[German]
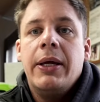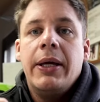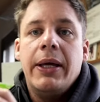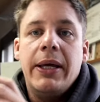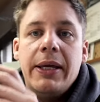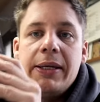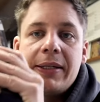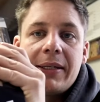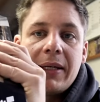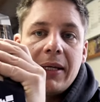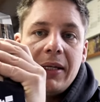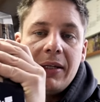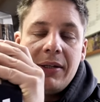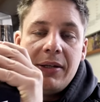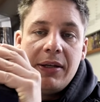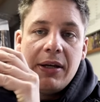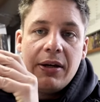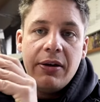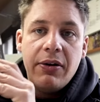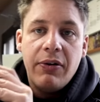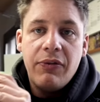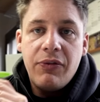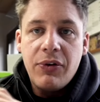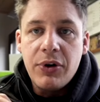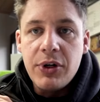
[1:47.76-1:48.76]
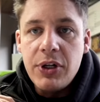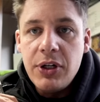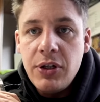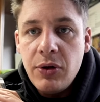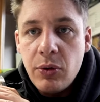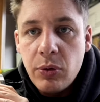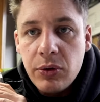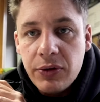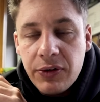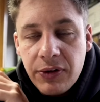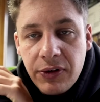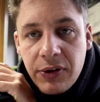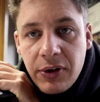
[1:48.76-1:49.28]
Ich rede hier von den
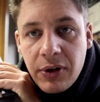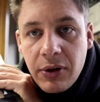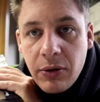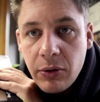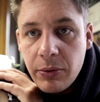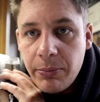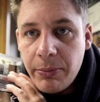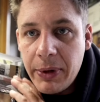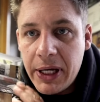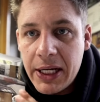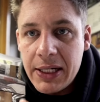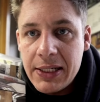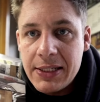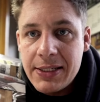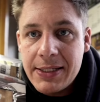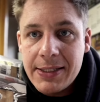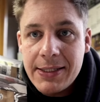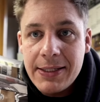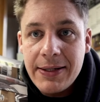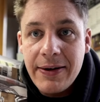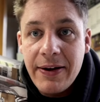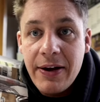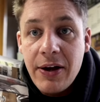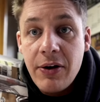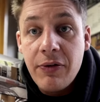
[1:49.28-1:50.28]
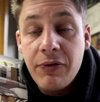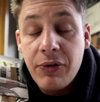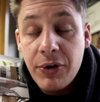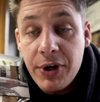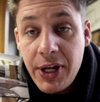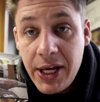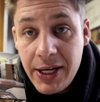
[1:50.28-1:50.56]
Jungs und Mädels von